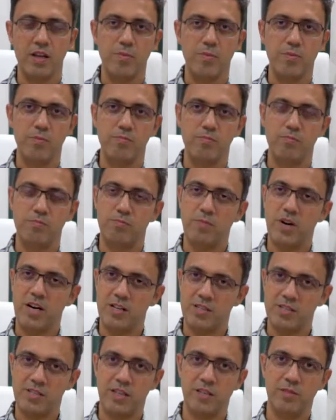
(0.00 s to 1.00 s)

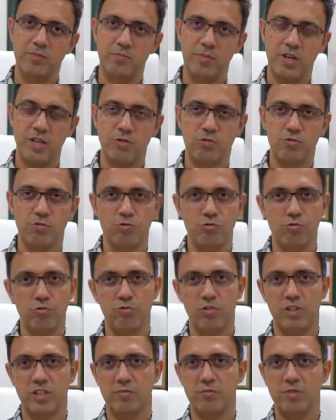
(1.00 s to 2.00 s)
Bazen baston
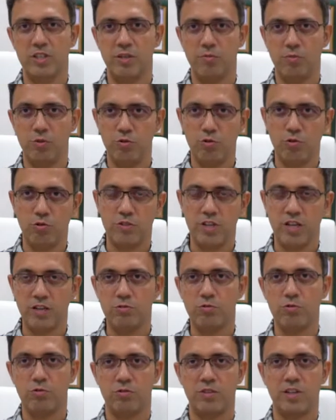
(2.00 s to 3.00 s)
kullanımı gibi yükten
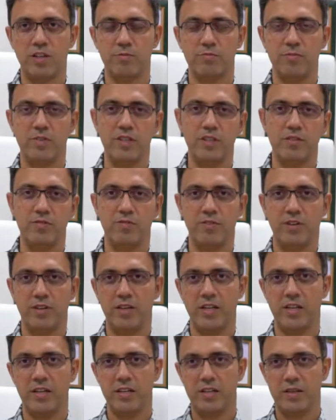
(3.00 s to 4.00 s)
kurtarma
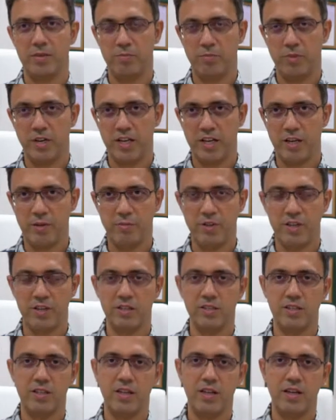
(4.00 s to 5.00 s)
ve
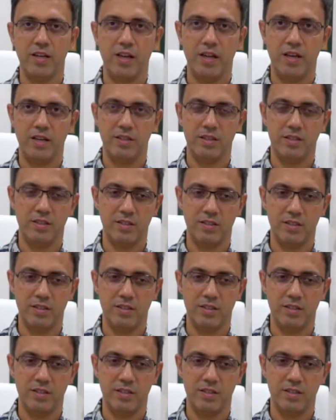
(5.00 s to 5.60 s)
beraberinde e,